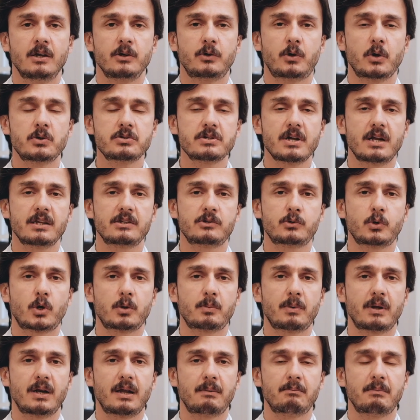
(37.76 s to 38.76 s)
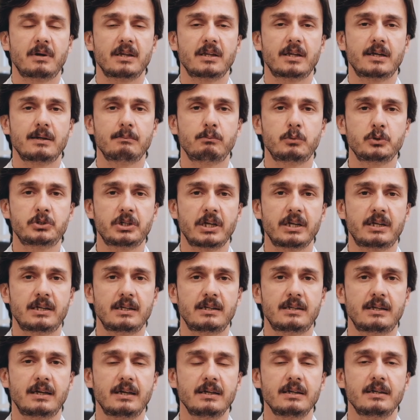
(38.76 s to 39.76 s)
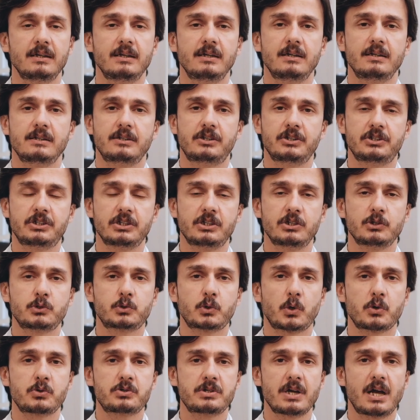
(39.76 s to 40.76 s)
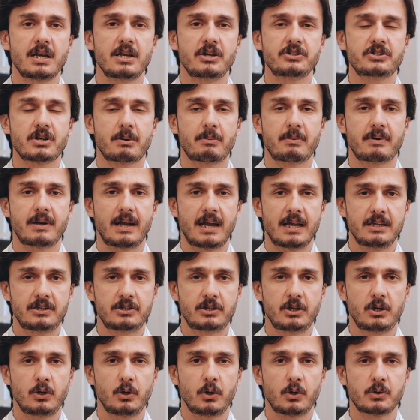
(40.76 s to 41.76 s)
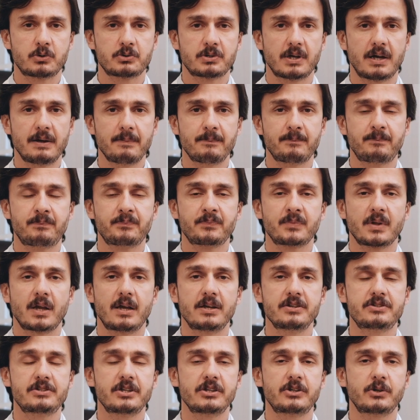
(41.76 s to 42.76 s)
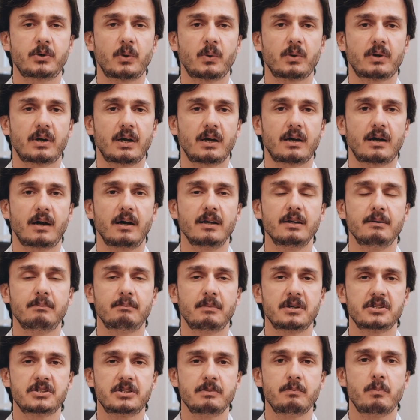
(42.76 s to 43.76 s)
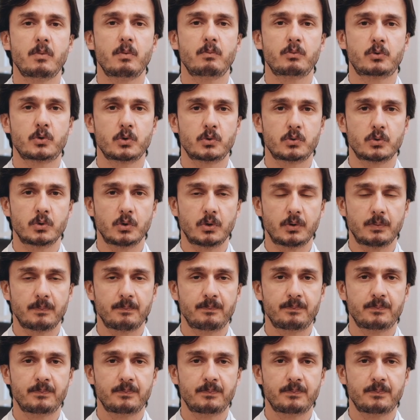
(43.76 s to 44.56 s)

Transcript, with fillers: Gözaltı torbalanmaları bu şekilde kişinin sosyal yaşamını etkiliyorsa estetik olarak alınması mümkündür.